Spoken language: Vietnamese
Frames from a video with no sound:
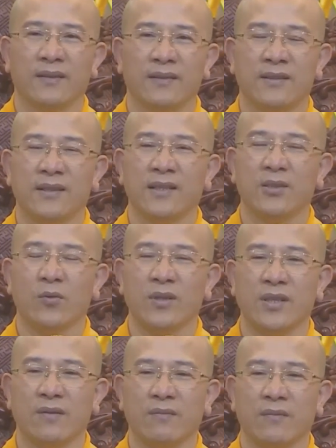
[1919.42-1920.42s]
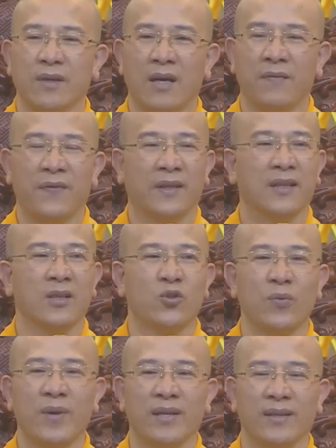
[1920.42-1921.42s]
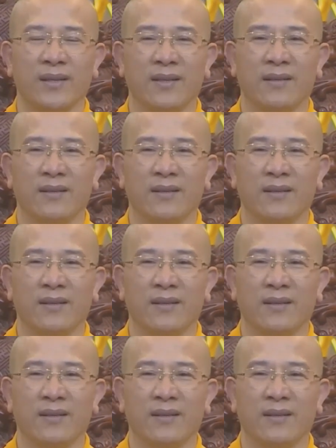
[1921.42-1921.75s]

giữ giới rất quan trọng. Phật tử chùa mình đấy,